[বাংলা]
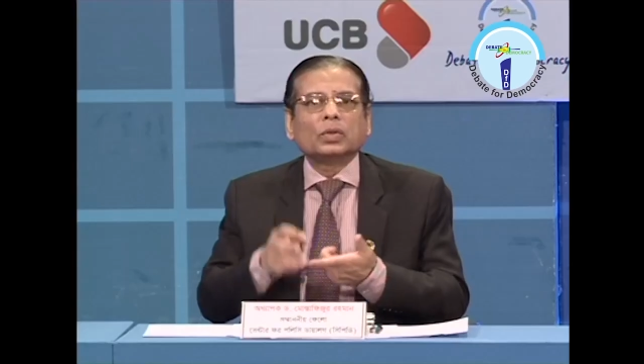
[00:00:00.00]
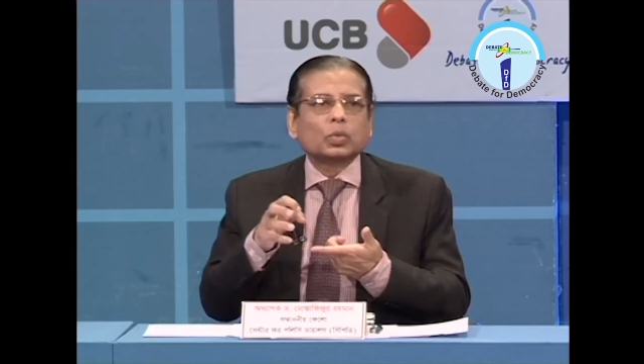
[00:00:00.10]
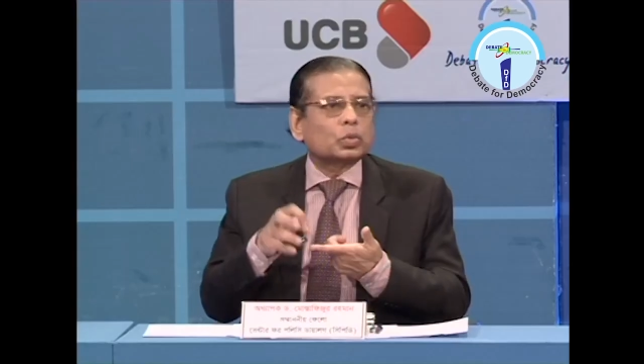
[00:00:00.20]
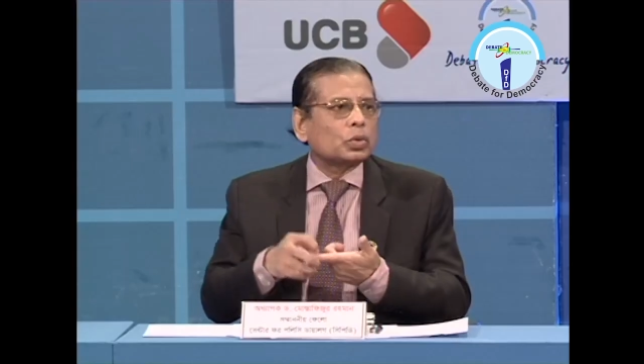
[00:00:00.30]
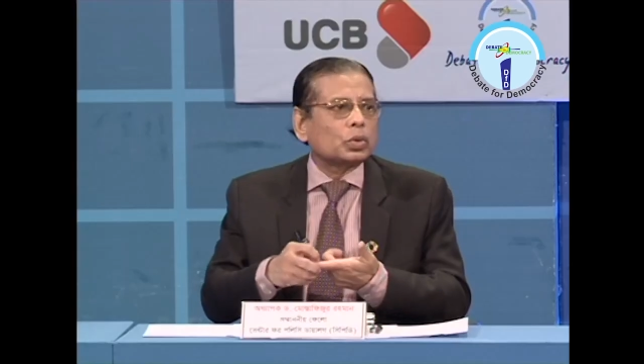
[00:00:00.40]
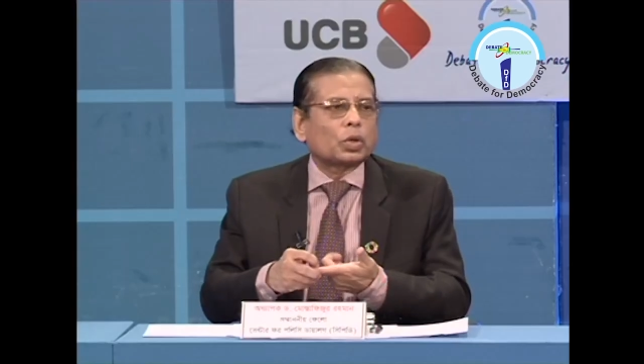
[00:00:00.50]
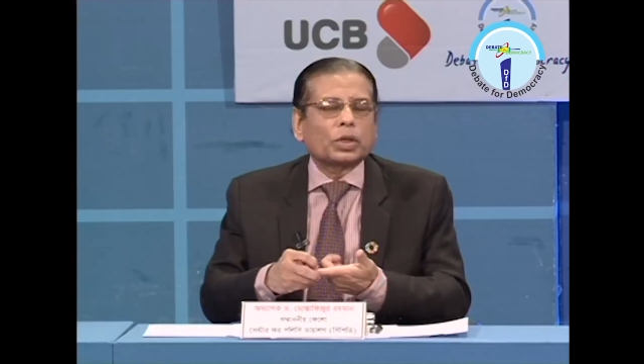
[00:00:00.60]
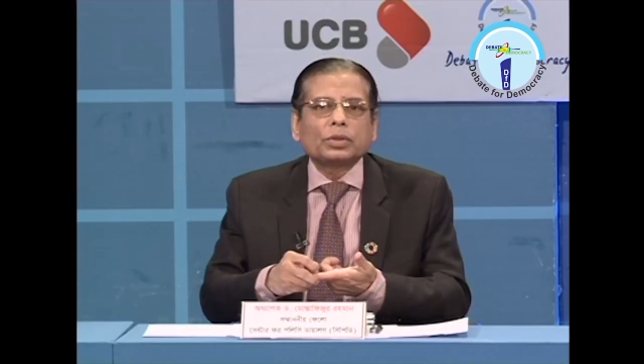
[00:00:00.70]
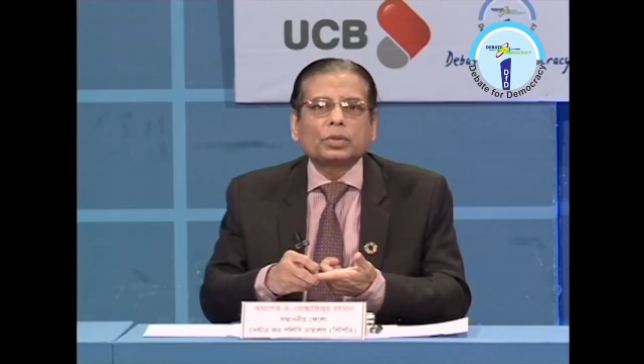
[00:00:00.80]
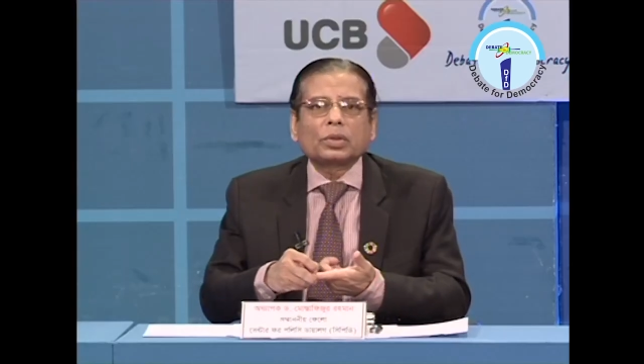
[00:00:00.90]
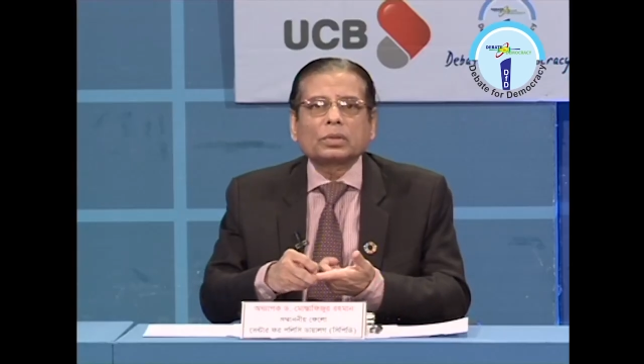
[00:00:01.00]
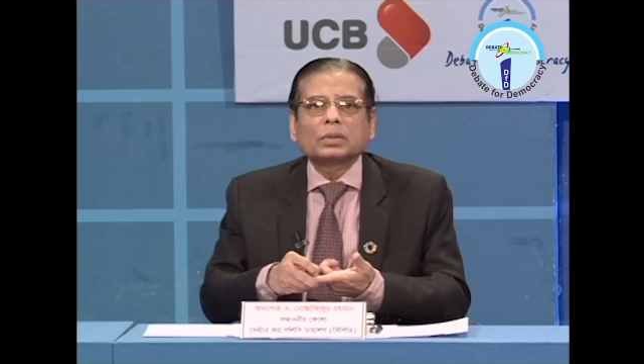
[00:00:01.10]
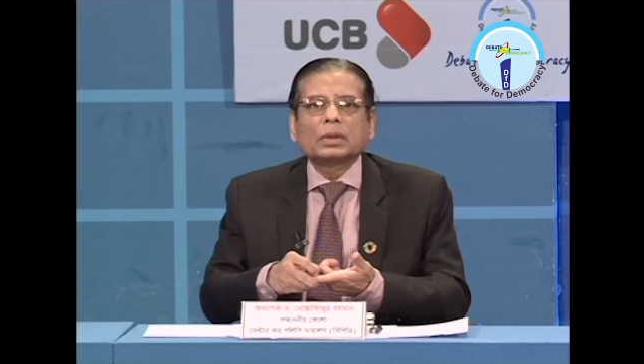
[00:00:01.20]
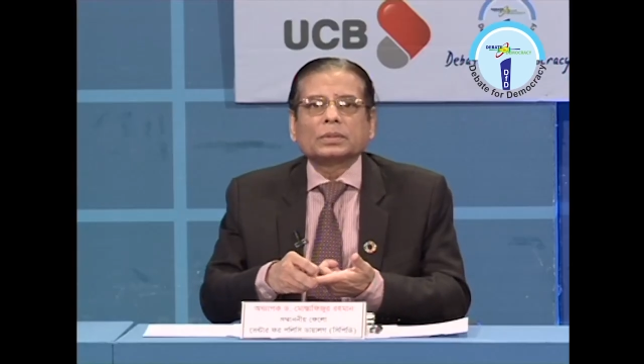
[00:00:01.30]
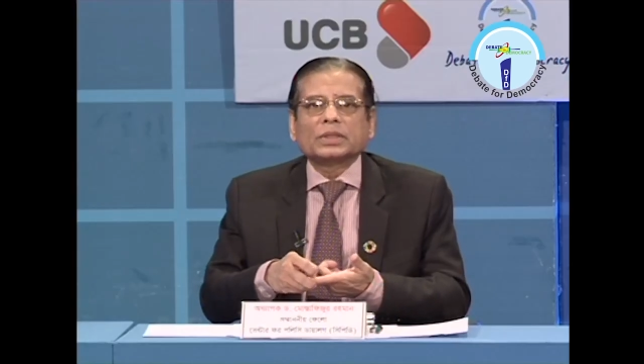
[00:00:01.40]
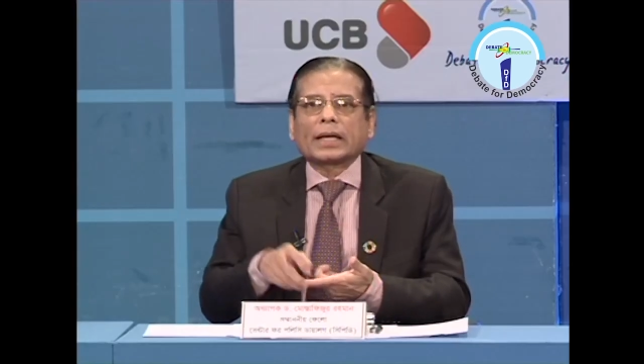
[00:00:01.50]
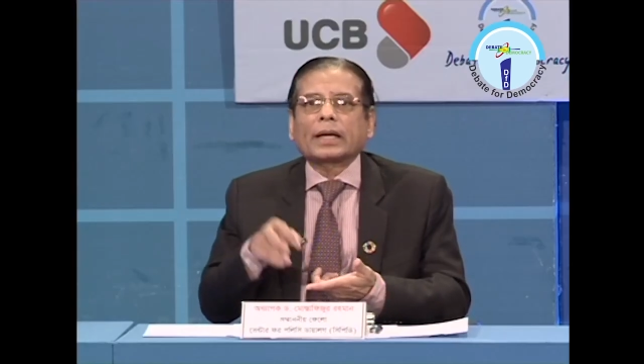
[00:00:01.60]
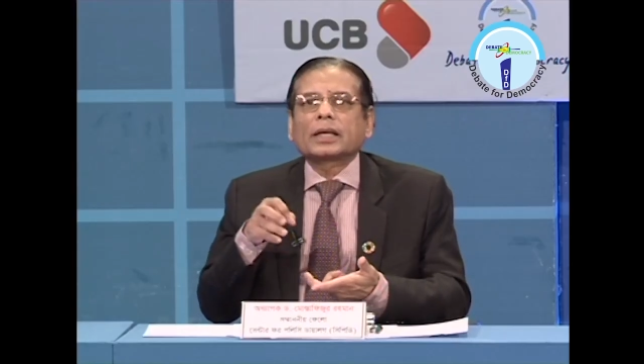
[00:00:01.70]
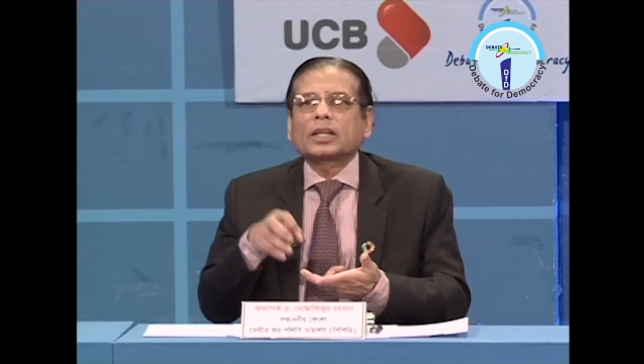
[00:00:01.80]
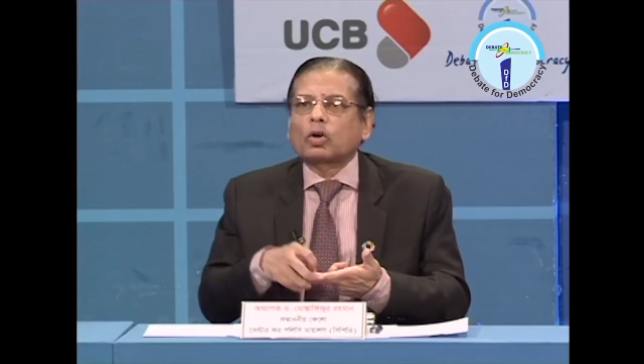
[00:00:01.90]
নতুন দরিদ্র যারা
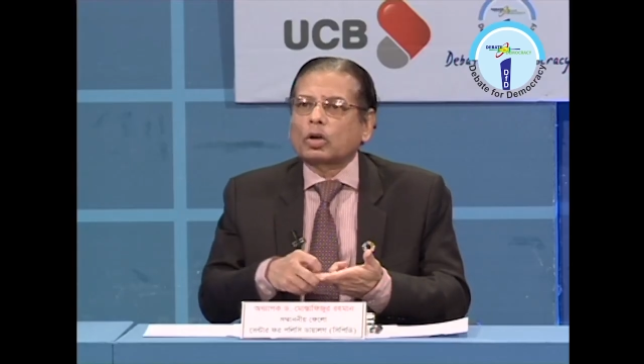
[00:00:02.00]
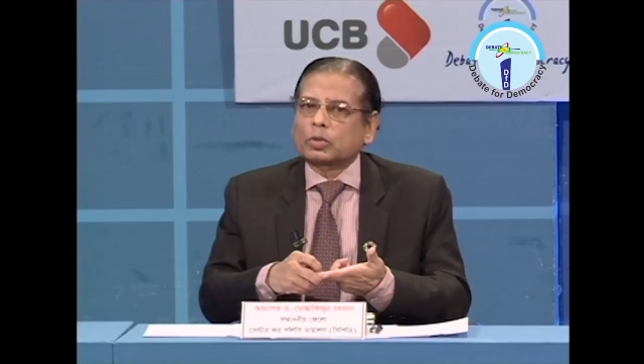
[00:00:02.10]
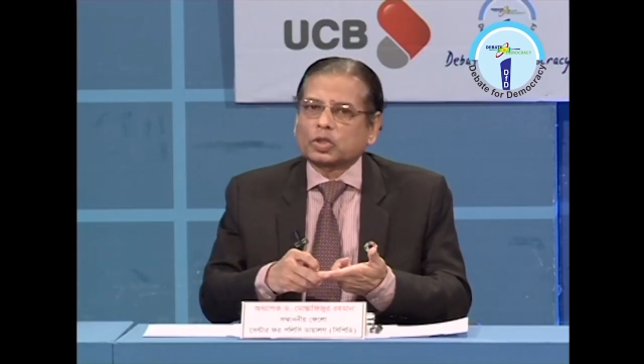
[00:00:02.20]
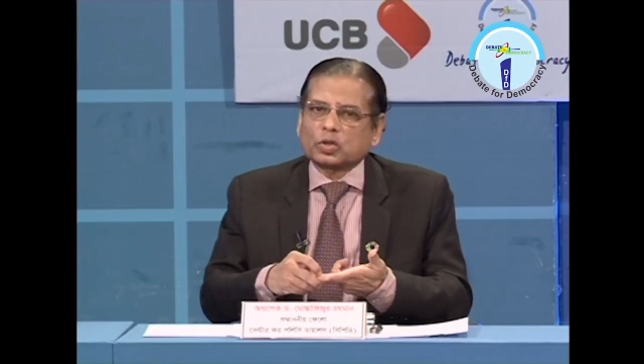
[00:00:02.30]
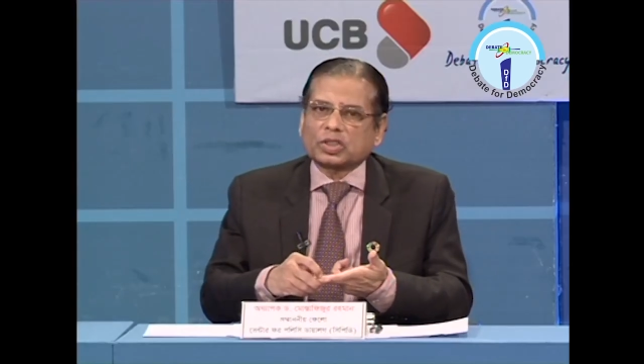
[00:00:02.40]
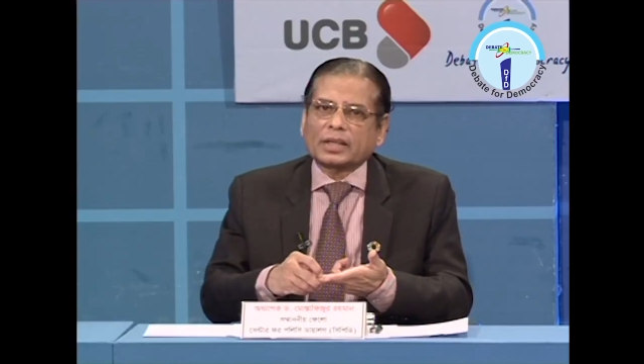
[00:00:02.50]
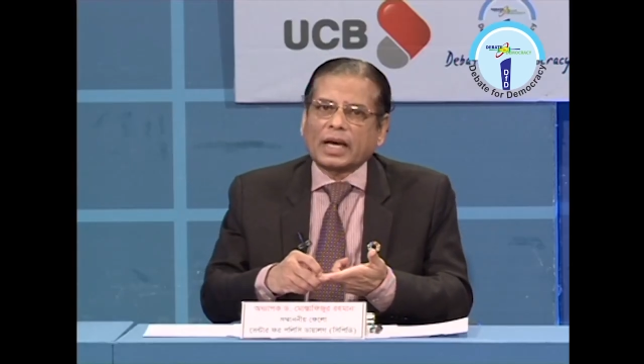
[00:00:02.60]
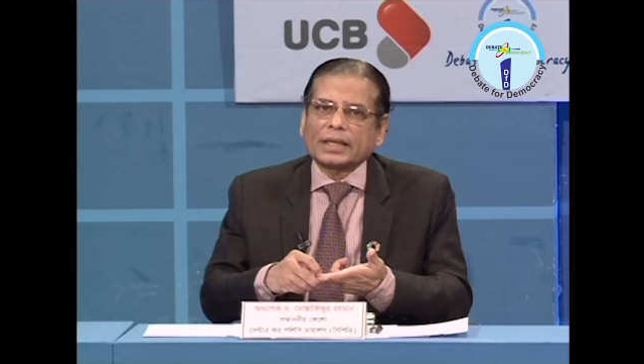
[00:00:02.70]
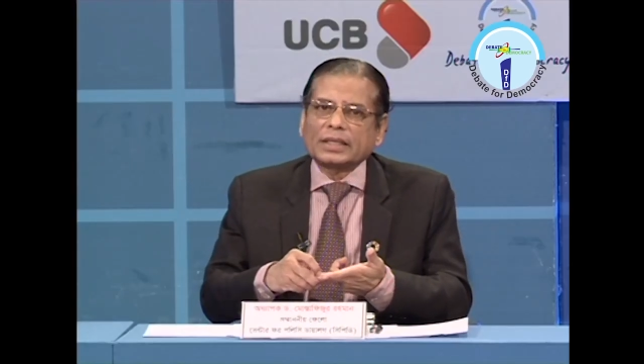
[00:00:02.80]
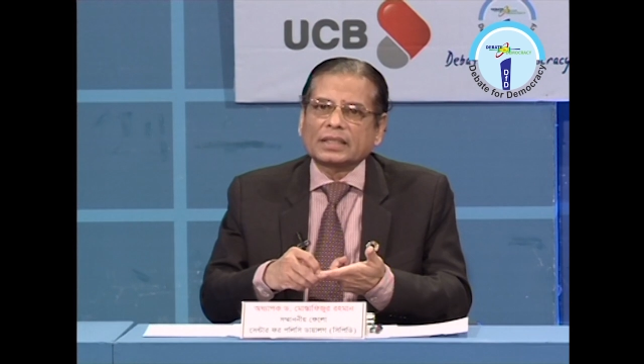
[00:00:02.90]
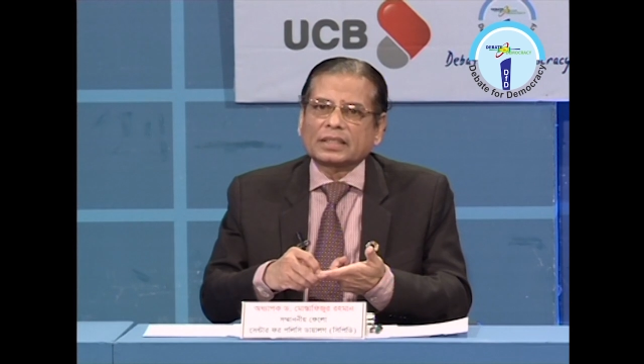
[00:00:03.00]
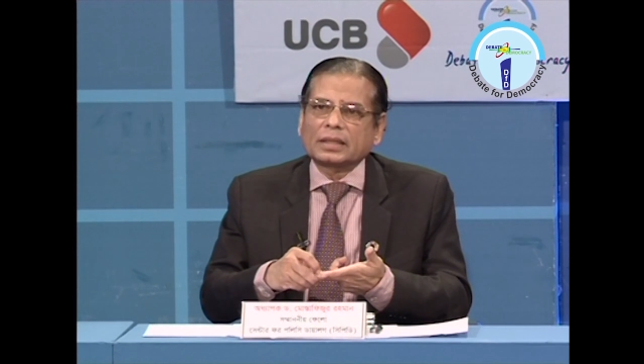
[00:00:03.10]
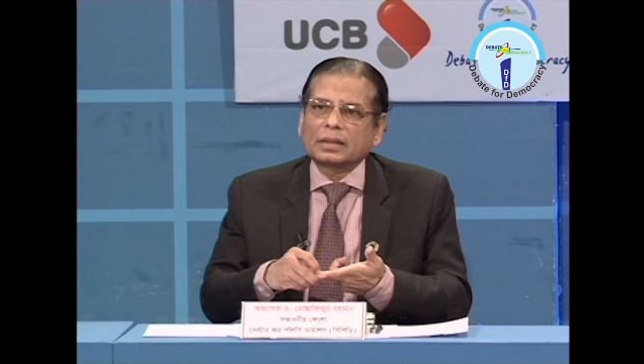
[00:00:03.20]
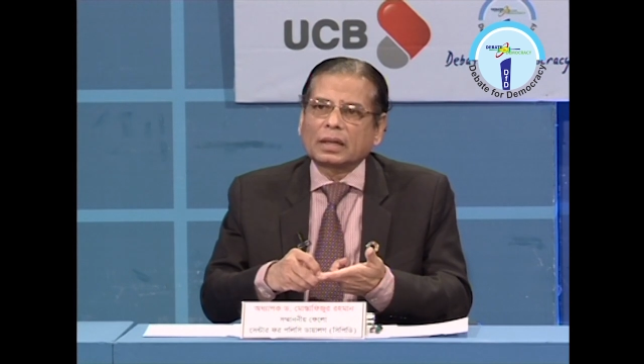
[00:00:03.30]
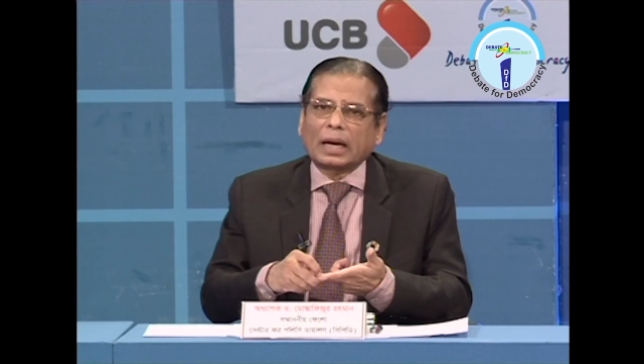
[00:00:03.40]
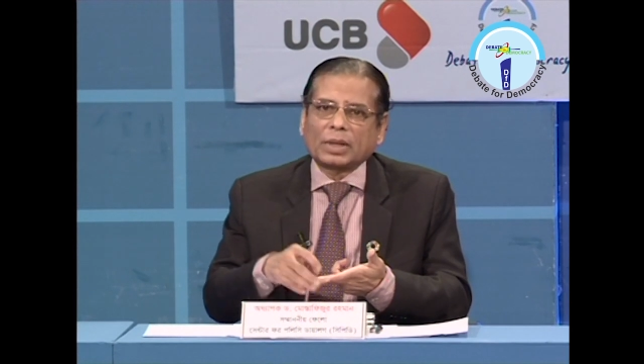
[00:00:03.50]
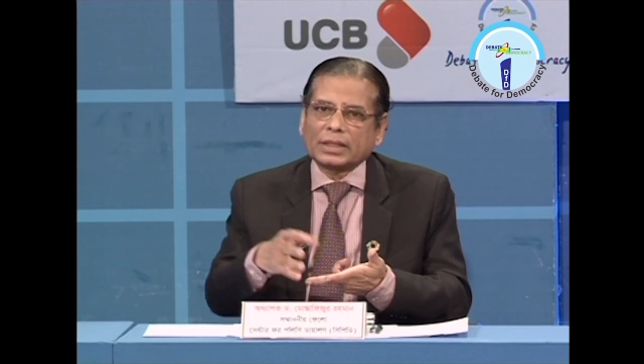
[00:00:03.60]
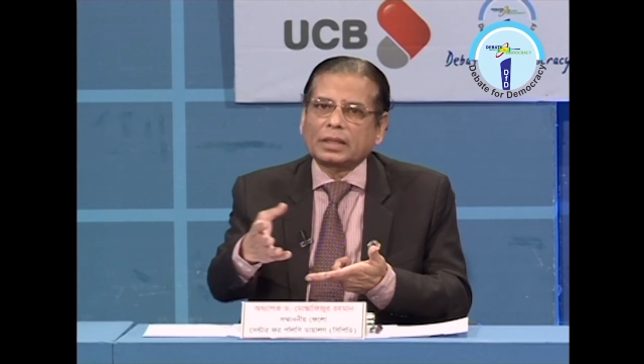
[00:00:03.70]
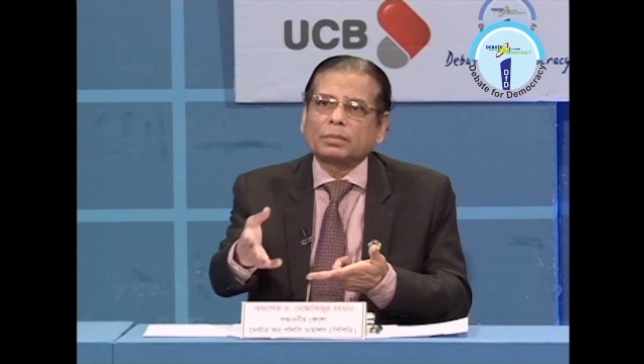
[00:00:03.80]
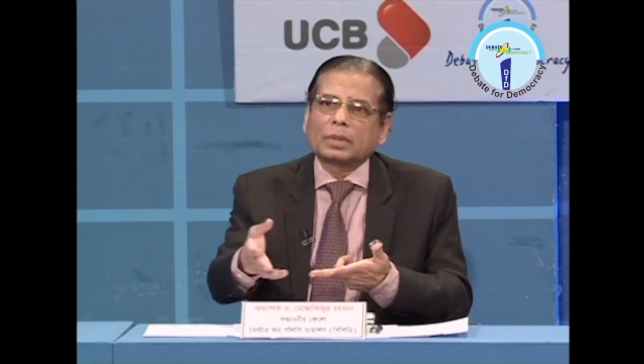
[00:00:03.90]
নাকি কর্মসংস্থান হারিয়েছেন
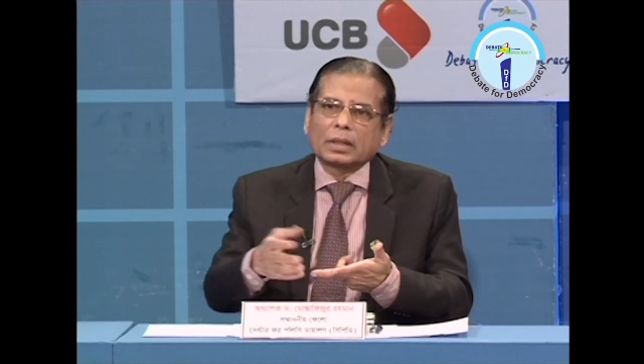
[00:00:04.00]
আমাদেরই